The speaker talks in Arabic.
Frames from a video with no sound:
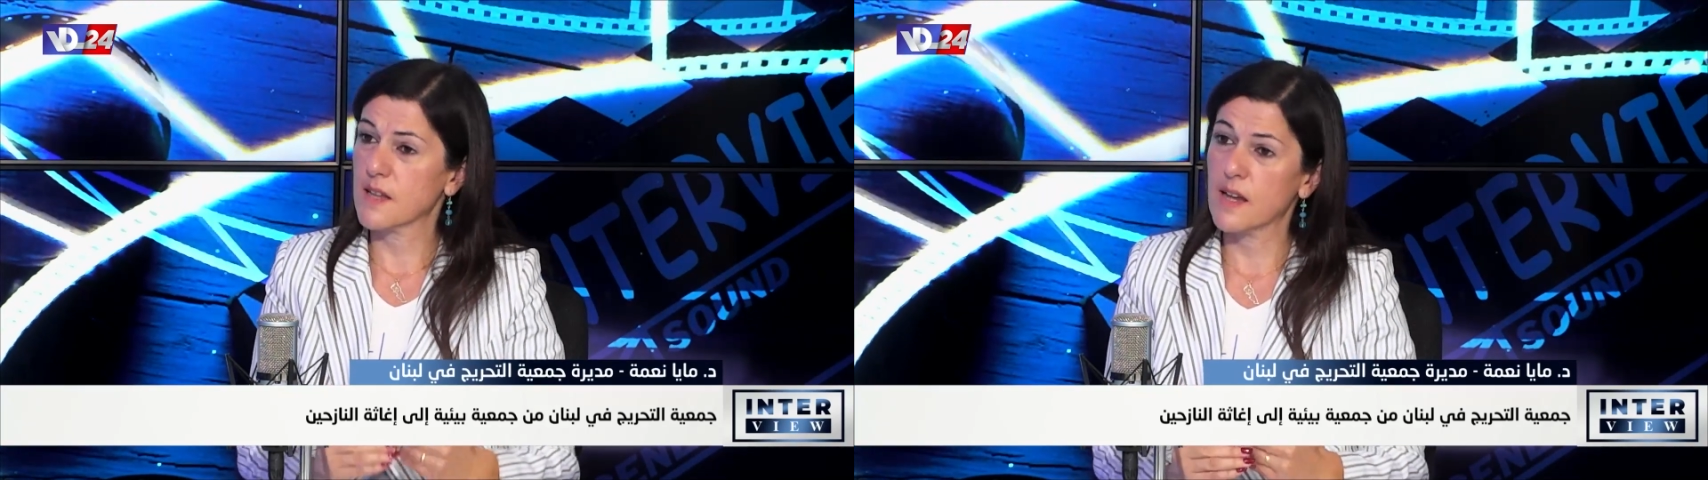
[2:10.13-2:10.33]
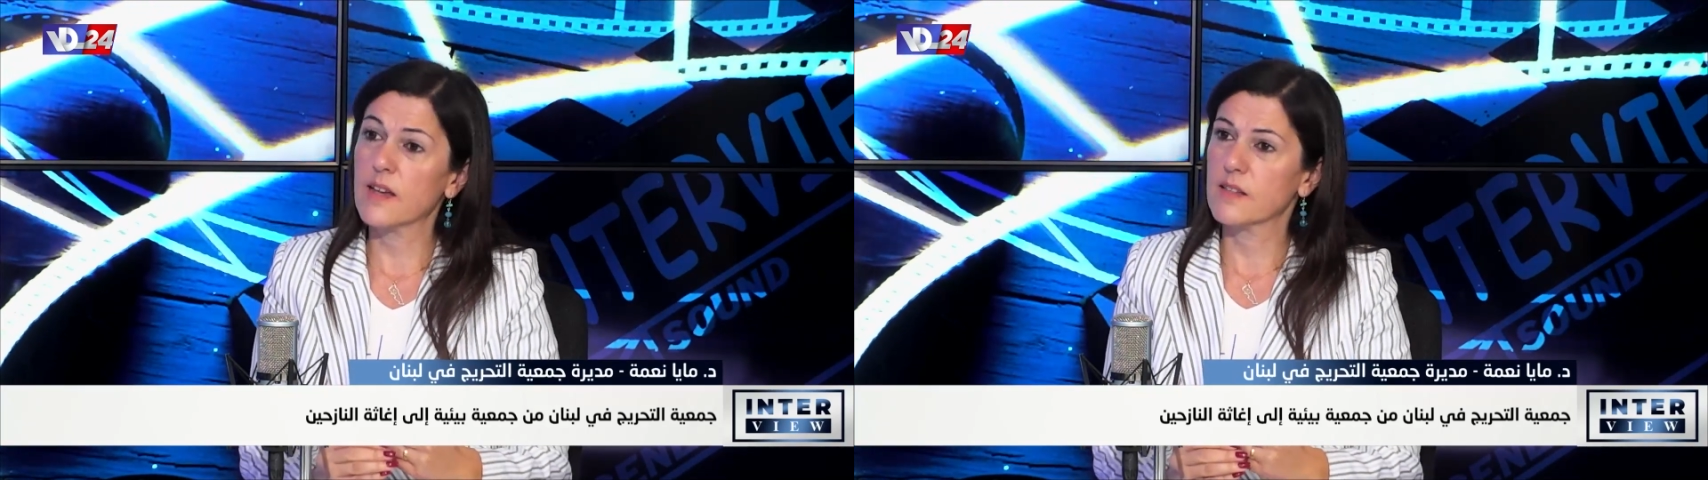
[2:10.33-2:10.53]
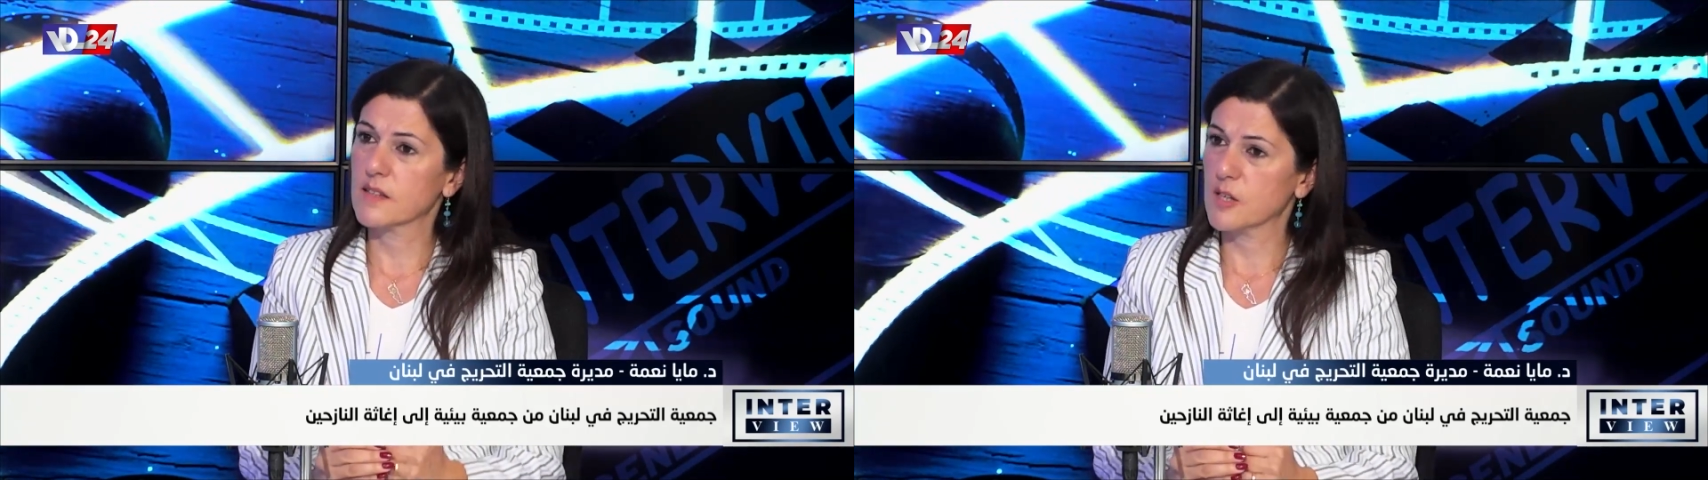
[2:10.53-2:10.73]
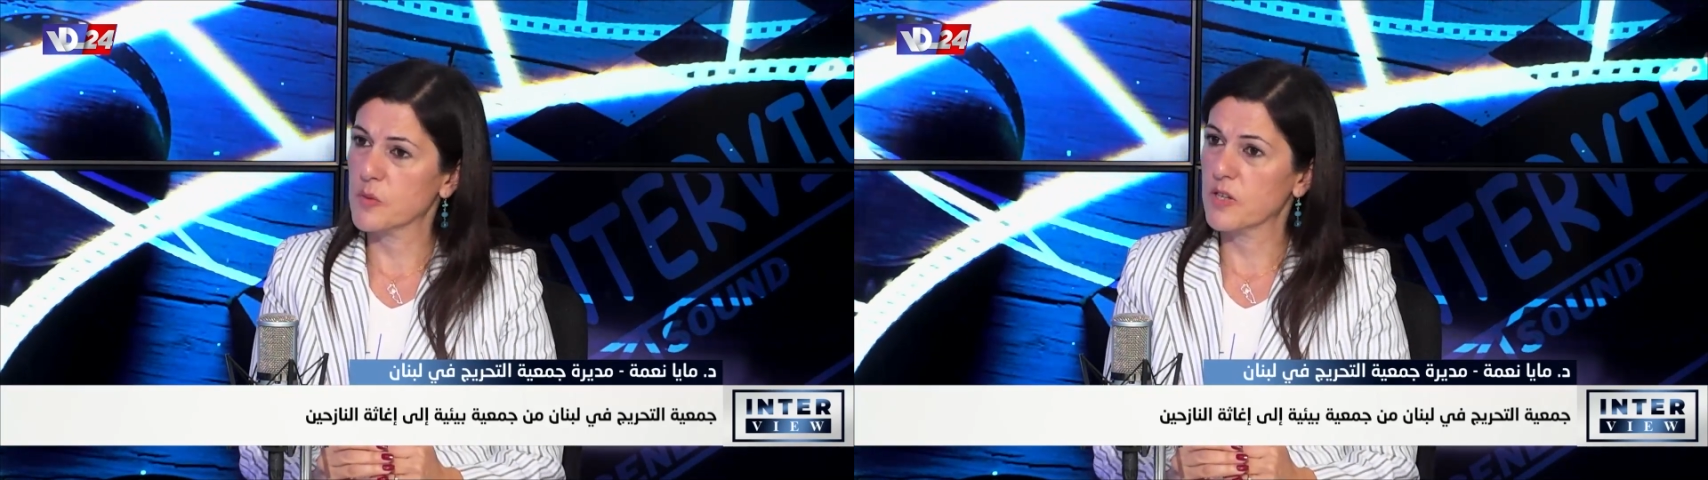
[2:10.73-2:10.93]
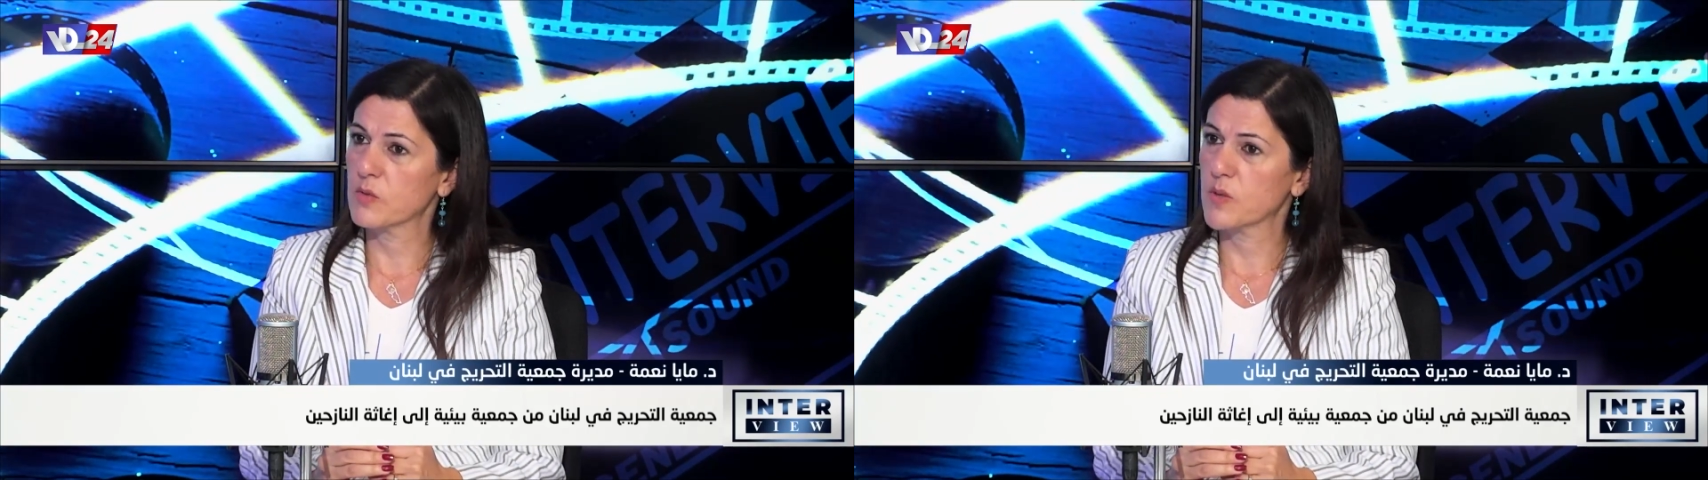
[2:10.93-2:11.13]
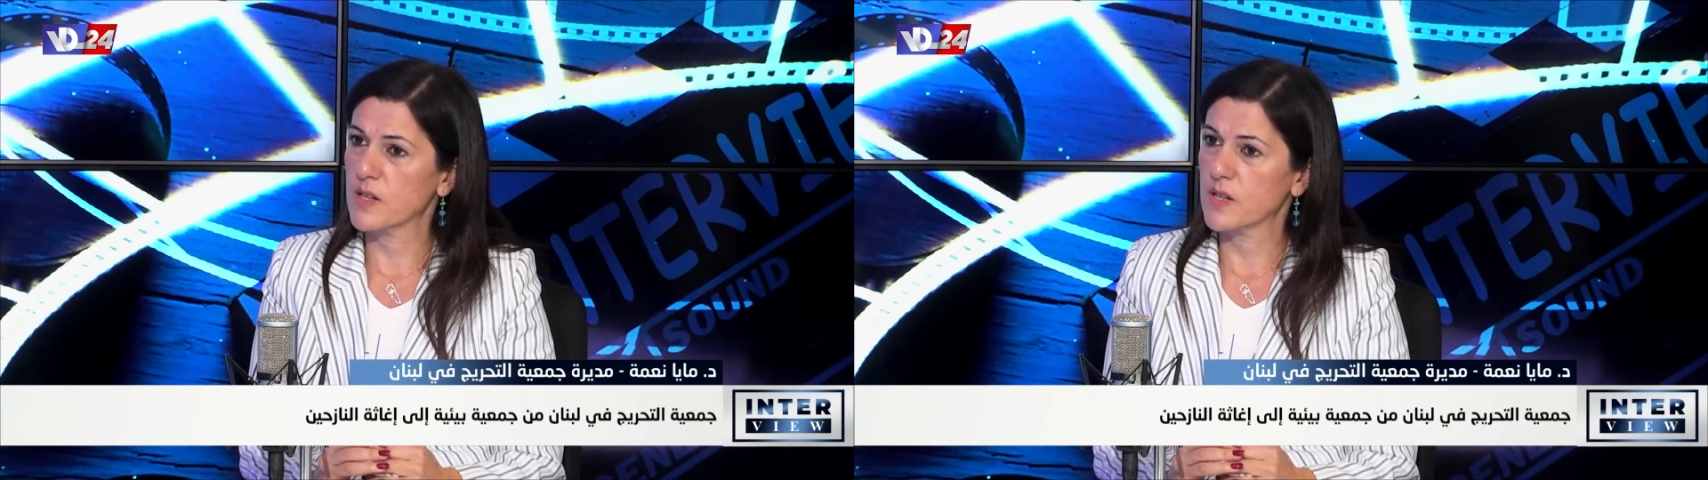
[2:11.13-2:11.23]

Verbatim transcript: تلقي الطلبات